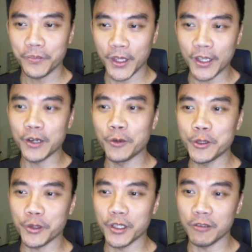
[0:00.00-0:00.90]
你可能会
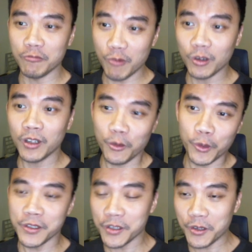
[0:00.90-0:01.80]
觉得我的
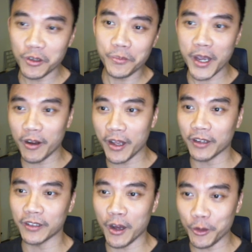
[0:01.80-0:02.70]
文字用的漂
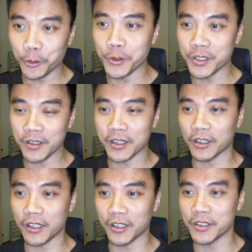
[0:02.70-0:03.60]
亮，然后语气讲
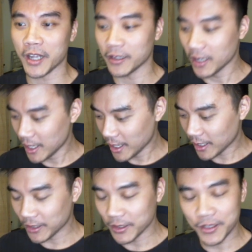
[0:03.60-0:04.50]
的和善，
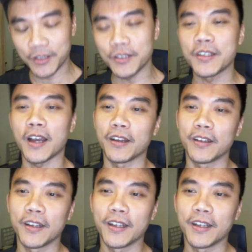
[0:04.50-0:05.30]
可是事实上，